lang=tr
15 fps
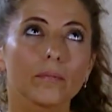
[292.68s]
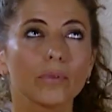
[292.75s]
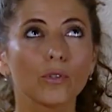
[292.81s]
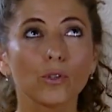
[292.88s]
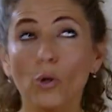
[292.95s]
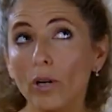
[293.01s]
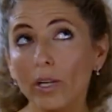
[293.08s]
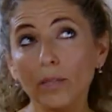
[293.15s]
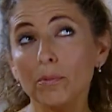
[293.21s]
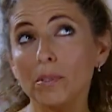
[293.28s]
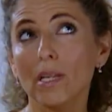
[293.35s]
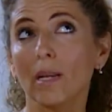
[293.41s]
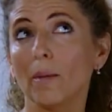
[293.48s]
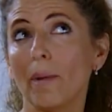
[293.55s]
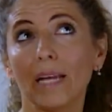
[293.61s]
Söyledim
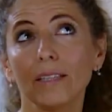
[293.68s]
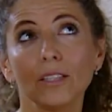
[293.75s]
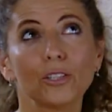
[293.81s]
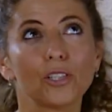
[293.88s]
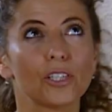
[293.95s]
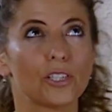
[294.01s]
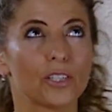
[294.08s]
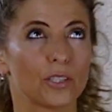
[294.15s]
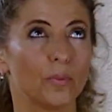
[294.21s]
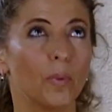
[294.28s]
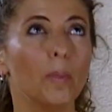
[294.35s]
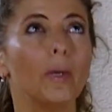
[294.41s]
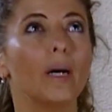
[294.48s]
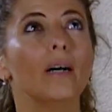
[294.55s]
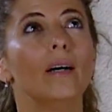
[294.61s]
sana ben de şaşırdım
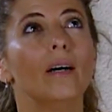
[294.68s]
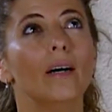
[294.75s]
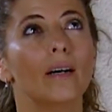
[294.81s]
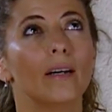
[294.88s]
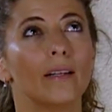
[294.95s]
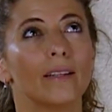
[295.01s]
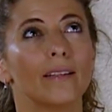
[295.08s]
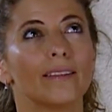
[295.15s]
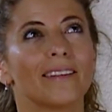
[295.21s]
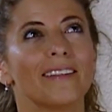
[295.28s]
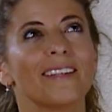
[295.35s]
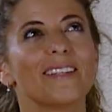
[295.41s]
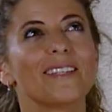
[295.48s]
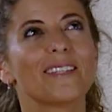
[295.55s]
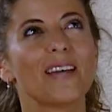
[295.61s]
ama...
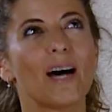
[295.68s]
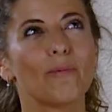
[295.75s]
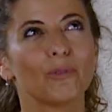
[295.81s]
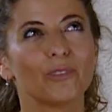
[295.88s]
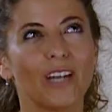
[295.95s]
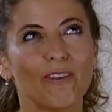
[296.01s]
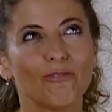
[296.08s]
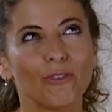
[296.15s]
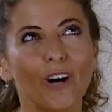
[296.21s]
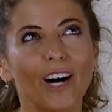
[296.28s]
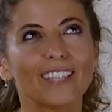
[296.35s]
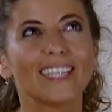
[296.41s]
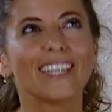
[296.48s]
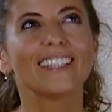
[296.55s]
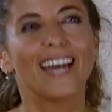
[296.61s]
İstanbul'dan
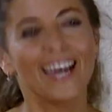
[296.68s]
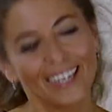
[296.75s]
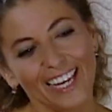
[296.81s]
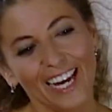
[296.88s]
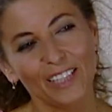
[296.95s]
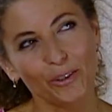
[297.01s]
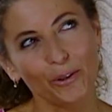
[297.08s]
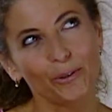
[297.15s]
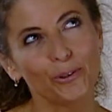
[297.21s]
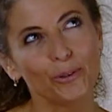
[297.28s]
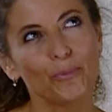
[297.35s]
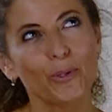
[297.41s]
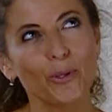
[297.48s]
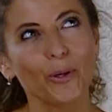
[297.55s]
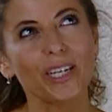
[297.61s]
fuardan erken
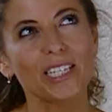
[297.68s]
döndüğümüz o